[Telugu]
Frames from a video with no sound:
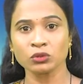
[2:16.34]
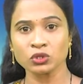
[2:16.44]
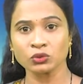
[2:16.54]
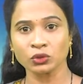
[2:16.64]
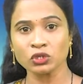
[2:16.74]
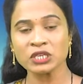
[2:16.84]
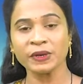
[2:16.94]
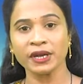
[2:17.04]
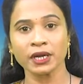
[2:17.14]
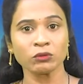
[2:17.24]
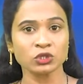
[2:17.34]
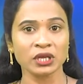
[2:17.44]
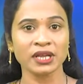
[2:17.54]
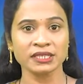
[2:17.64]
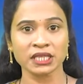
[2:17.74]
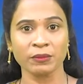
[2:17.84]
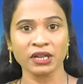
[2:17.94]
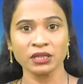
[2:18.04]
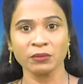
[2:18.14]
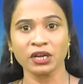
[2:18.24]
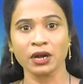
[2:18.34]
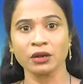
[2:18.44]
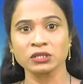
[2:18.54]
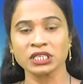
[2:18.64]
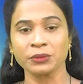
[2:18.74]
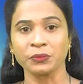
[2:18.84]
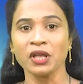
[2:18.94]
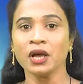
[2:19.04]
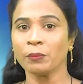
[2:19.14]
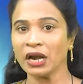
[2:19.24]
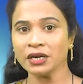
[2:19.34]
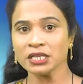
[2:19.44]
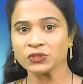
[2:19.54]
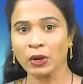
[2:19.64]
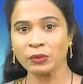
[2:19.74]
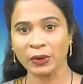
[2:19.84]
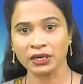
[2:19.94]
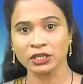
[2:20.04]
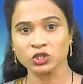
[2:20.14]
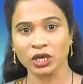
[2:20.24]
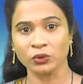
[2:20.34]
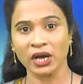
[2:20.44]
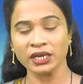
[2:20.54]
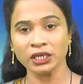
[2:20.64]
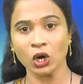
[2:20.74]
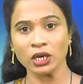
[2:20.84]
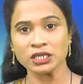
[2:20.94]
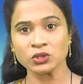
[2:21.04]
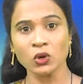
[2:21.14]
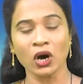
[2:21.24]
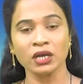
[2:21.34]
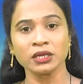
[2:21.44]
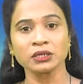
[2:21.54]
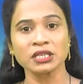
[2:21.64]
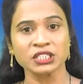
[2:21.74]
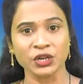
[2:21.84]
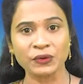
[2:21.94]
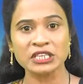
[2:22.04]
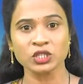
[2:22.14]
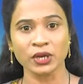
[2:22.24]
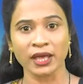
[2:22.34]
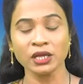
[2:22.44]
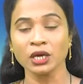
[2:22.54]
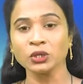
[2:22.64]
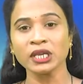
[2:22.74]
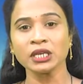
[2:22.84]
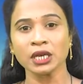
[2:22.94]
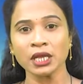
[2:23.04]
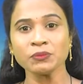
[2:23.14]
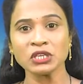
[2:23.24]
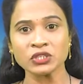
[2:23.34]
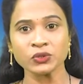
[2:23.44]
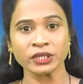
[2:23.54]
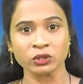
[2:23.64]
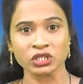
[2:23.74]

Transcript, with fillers: రోజుకు టూ జీబీ డేటా ఉచితంగా ఇస్తామని తమిళనాడు సీఎం పళనిస్వామి ప్రకటించారు అన్ని కాలేజీలు ఆన్లైన్ క్లాస్ నిర్వహిస్తున్నాయని అందుకే నిర్ణయం తీసుకున్నట్లు